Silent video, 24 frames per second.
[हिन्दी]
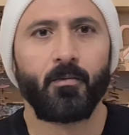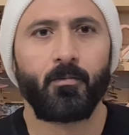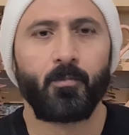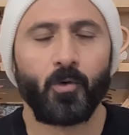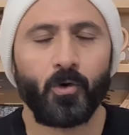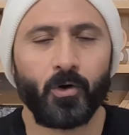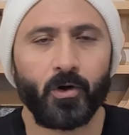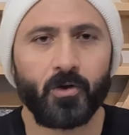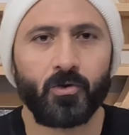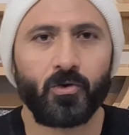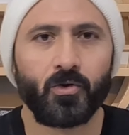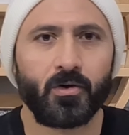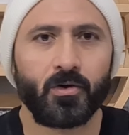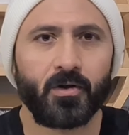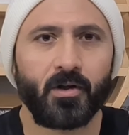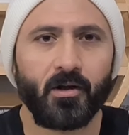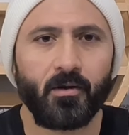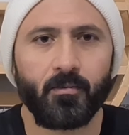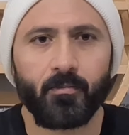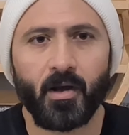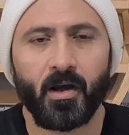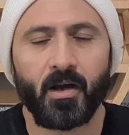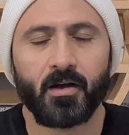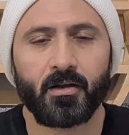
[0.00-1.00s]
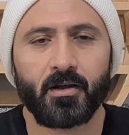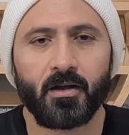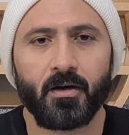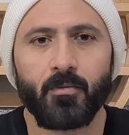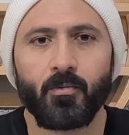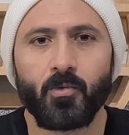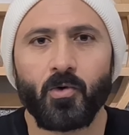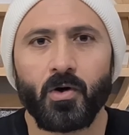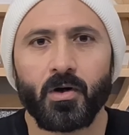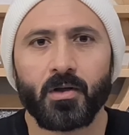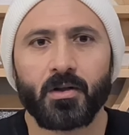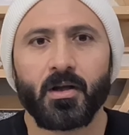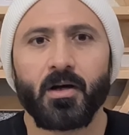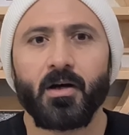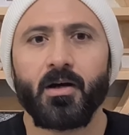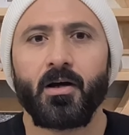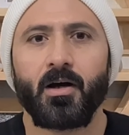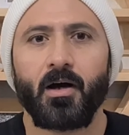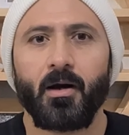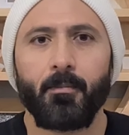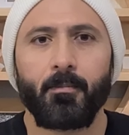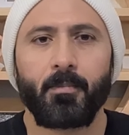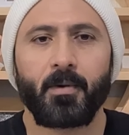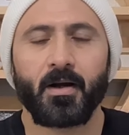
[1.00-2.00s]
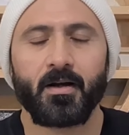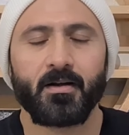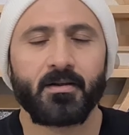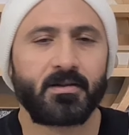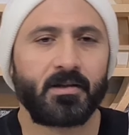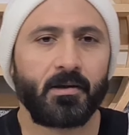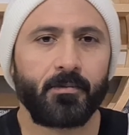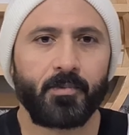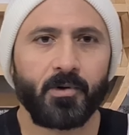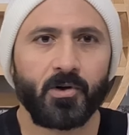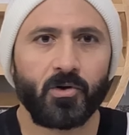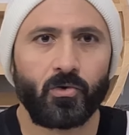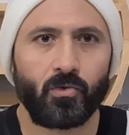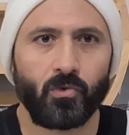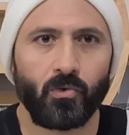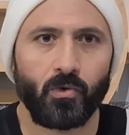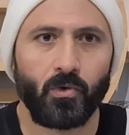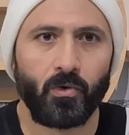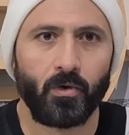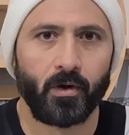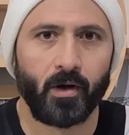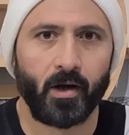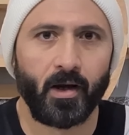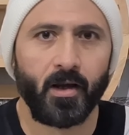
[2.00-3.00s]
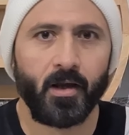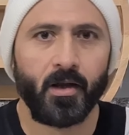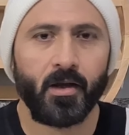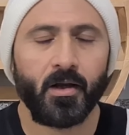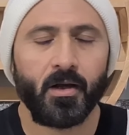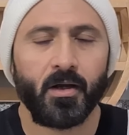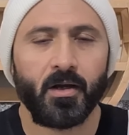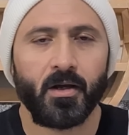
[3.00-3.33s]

पौने दो दिन में ख़त्म हुआ था अब कल से फिर शुरू हो रहा है